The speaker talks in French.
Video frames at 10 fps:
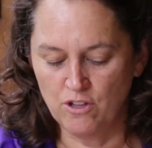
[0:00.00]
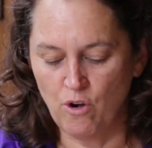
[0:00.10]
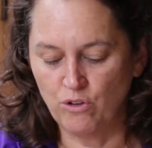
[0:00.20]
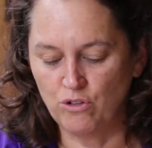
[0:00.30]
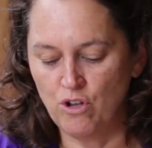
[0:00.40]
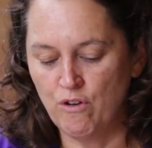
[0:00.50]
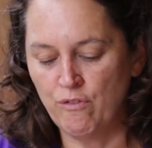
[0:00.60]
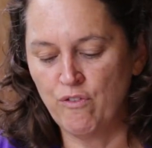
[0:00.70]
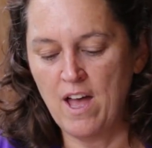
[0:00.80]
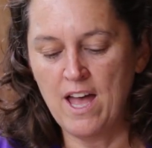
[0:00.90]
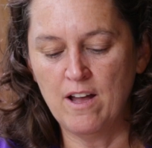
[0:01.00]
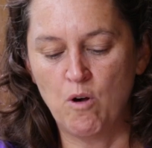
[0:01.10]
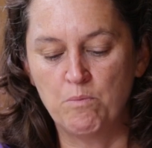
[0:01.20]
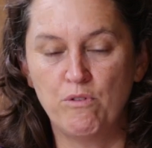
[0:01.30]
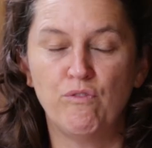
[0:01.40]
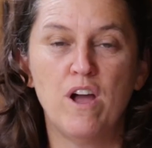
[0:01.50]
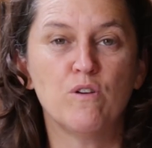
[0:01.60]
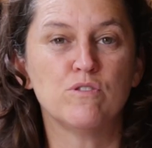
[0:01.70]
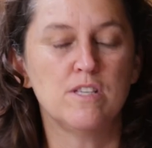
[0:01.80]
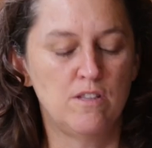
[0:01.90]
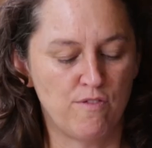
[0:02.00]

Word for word: Donc, de le faire, on peut le faire aussi